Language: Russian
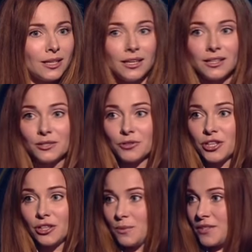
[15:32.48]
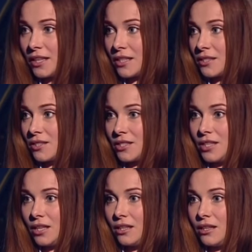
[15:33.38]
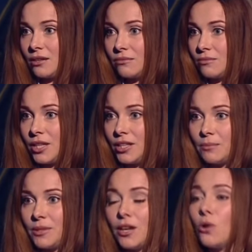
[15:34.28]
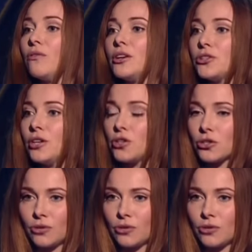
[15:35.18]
и совершенно без всяких стеснений, у меня не было никакого ощущения,